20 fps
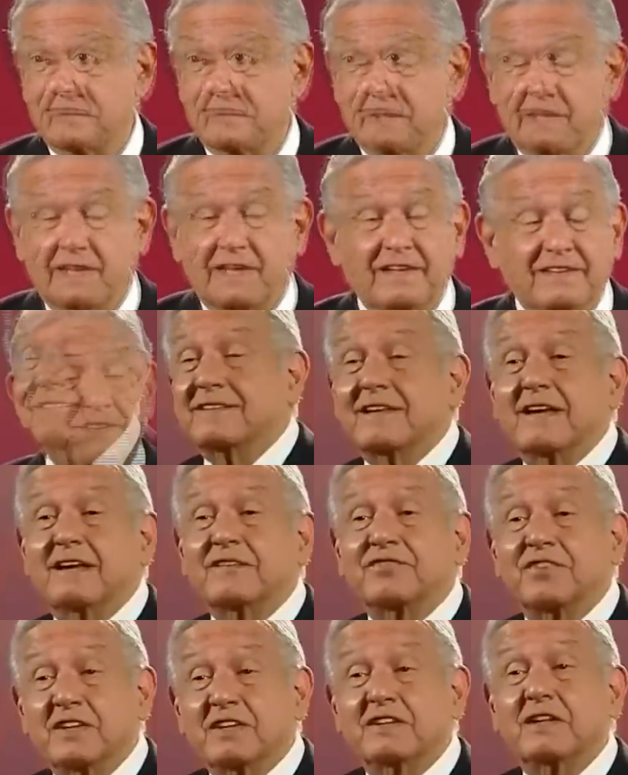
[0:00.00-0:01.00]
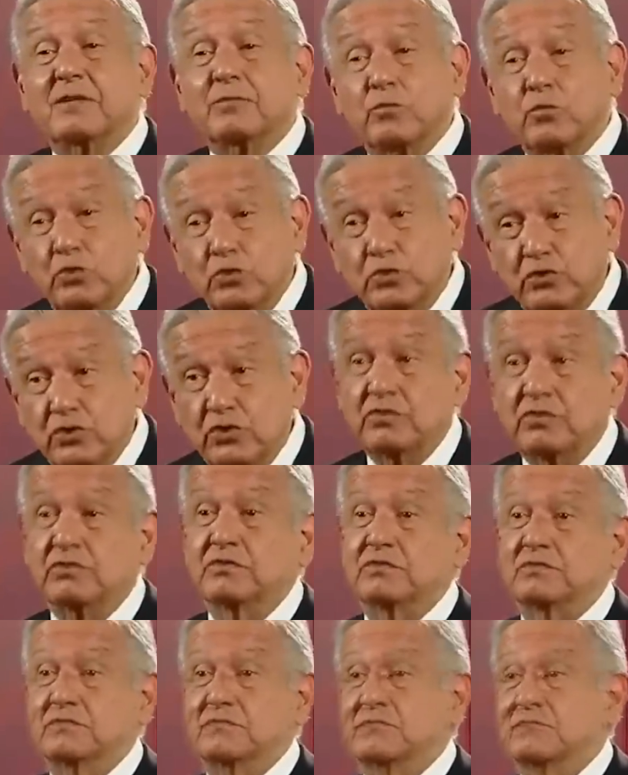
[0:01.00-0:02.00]
Les afecta mucho,
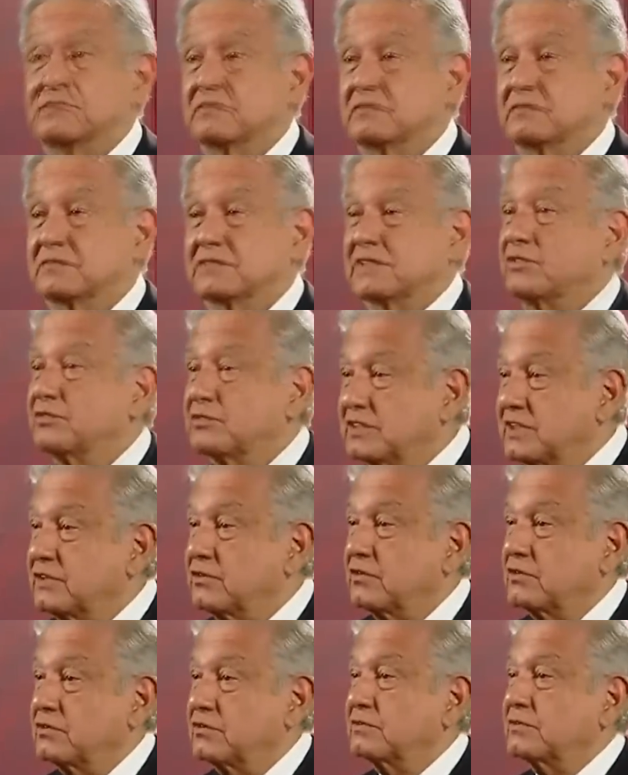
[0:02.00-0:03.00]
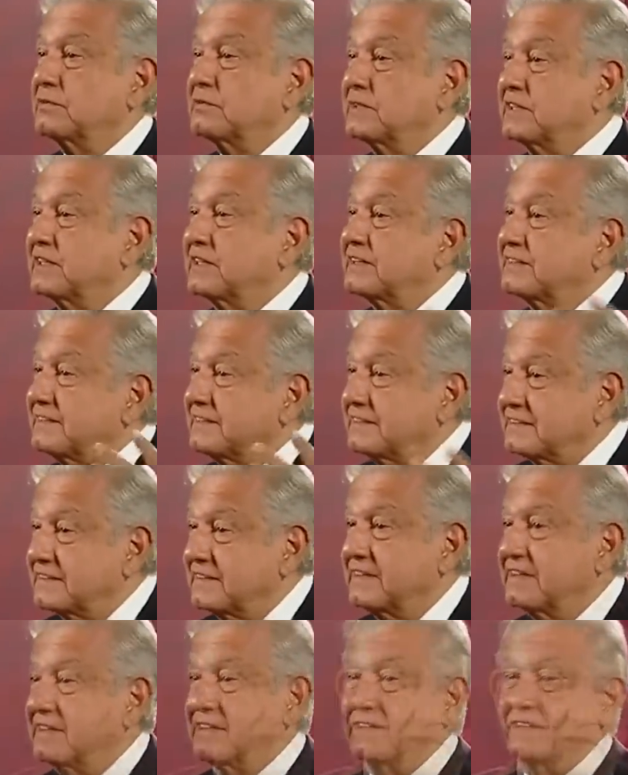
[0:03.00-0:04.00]
se los digo de manera
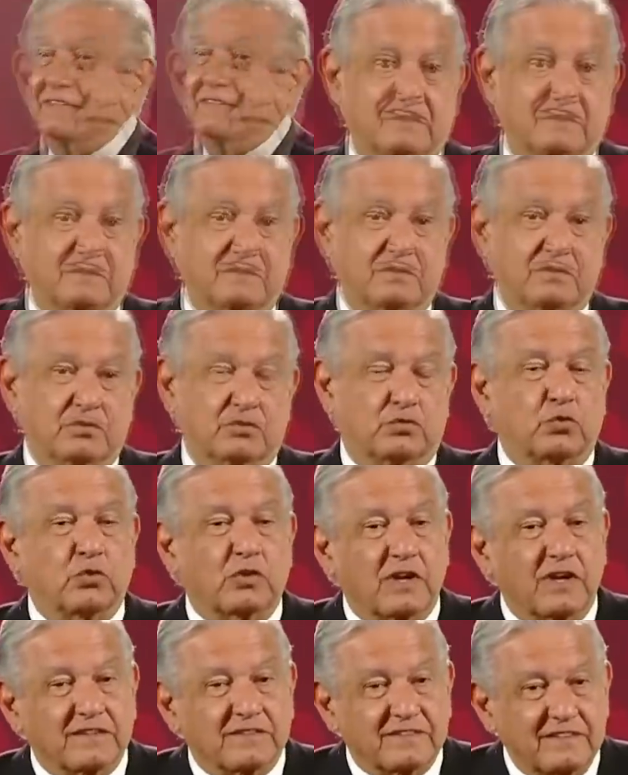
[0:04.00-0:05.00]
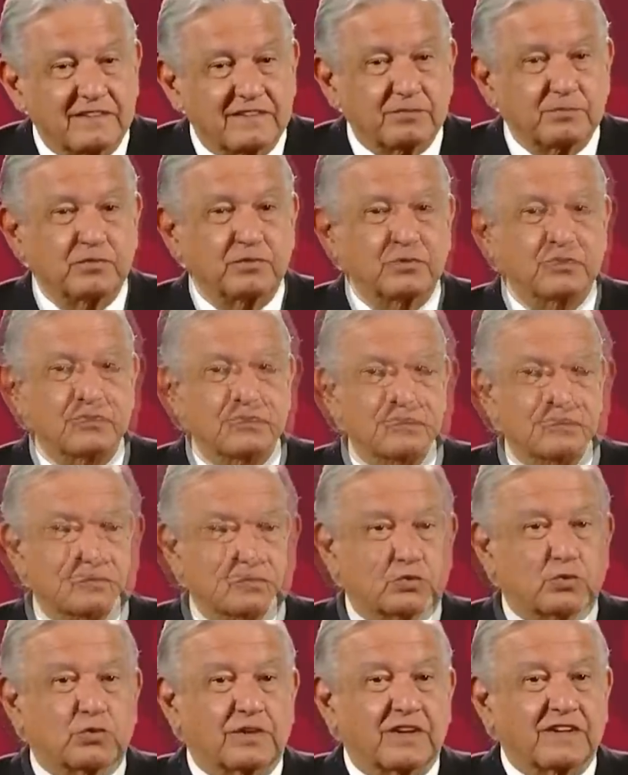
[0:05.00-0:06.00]
sincera, su clasismo,
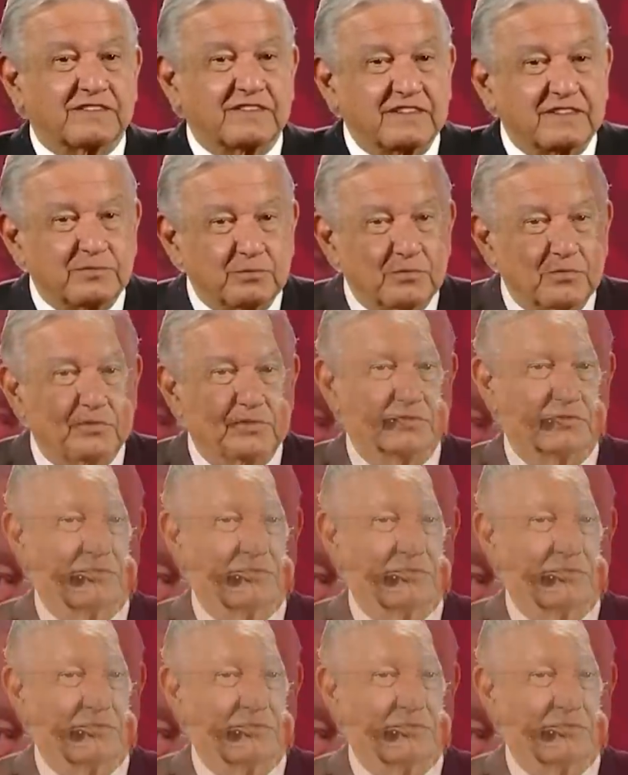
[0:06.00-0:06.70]
su racismo.